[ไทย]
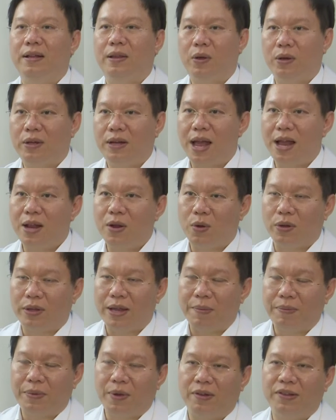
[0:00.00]
ลดการกด
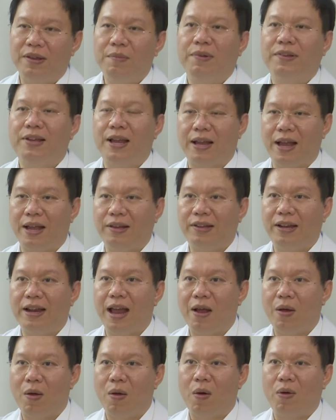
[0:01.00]
ทับต่อเส้นประสาทไขสัน
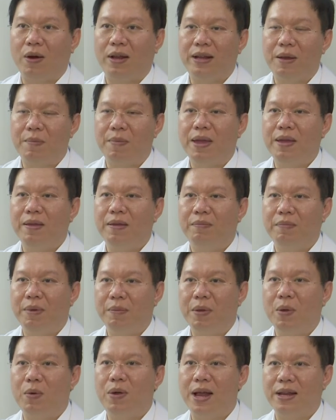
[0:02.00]
หลังออกและทำให้มั
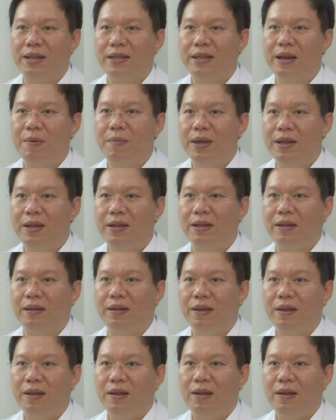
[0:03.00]
นมีโอกาสที่จะทำให้เกิด